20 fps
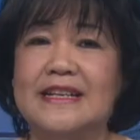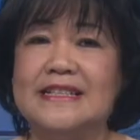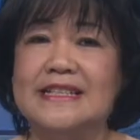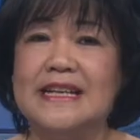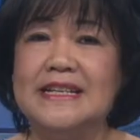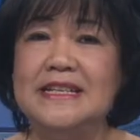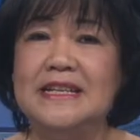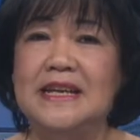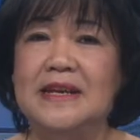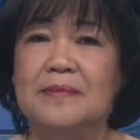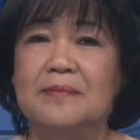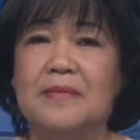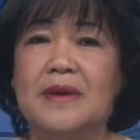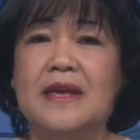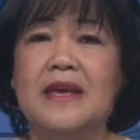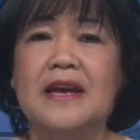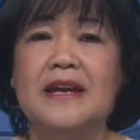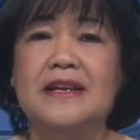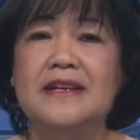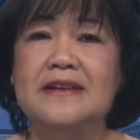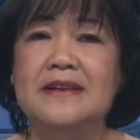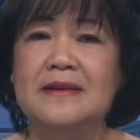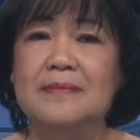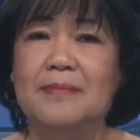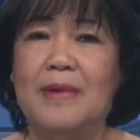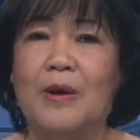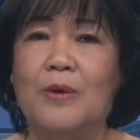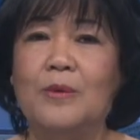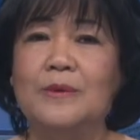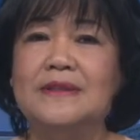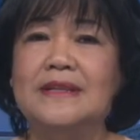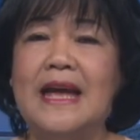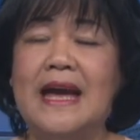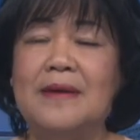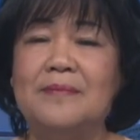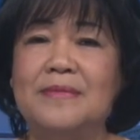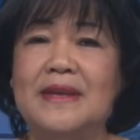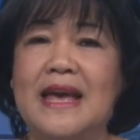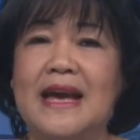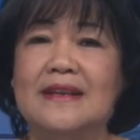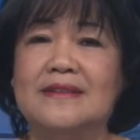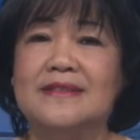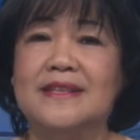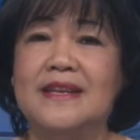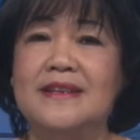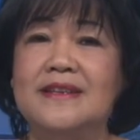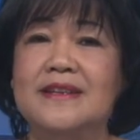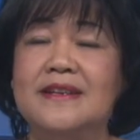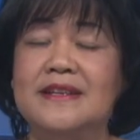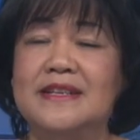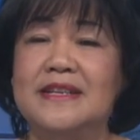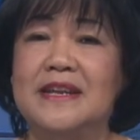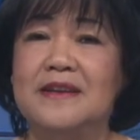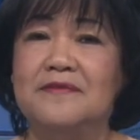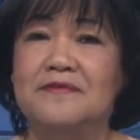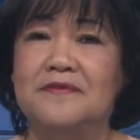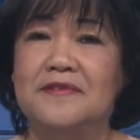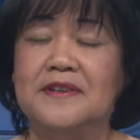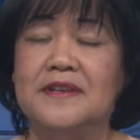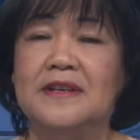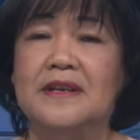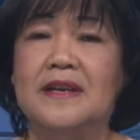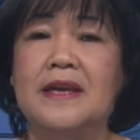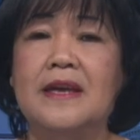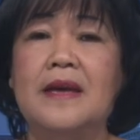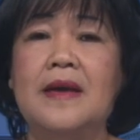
trách nhiệm, gương mẫu tham gia xây dựng địa phương